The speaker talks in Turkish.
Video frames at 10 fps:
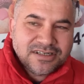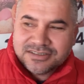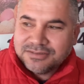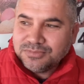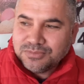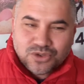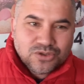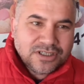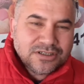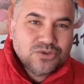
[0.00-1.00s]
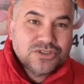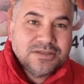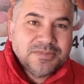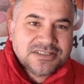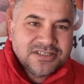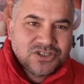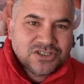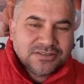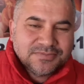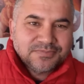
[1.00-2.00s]
lazım bu günlerin düzelmesi
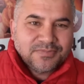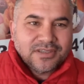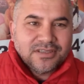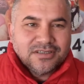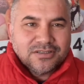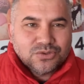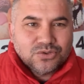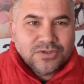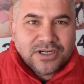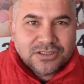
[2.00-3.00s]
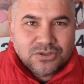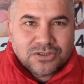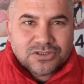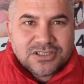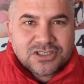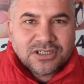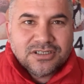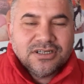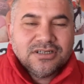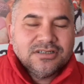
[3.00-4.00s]
için. Dua ediyoruz.
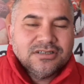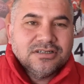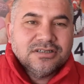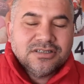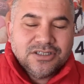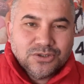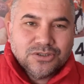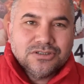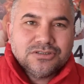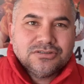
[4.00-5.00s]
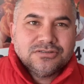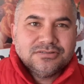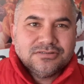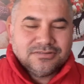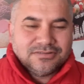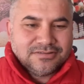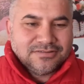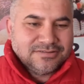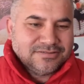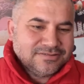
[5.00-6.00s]
İnşallah e, iyi olur.
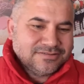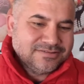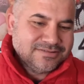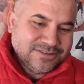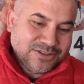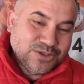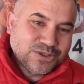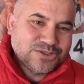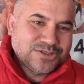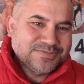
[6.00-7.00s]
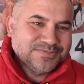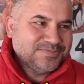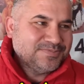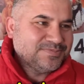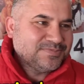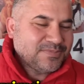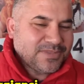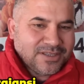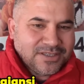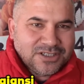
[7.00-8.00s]
Evet. Diyoruz. İşler nasıl gidiyor?
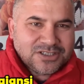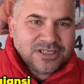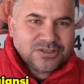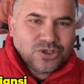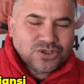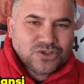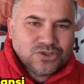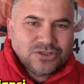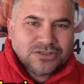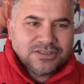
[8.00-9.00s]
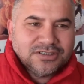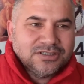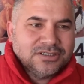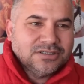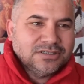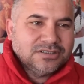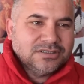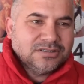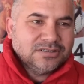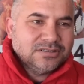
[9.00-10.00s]
İşler çok şükür Pandemi e, sürecinde
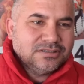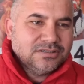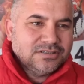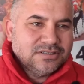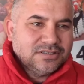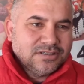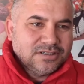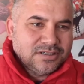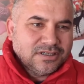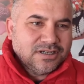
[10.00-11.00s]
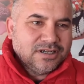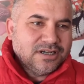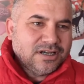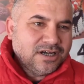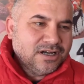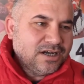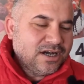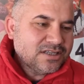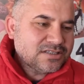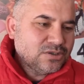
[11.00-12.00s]
e, sıkıntı var mı? İşlere düşüş var mı?
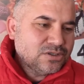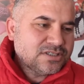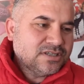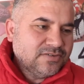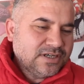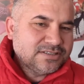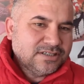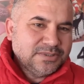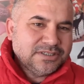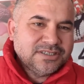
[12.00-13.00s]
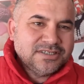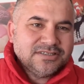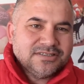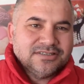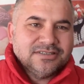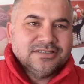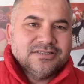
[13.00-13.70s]
az da olsa var tabii ki. E,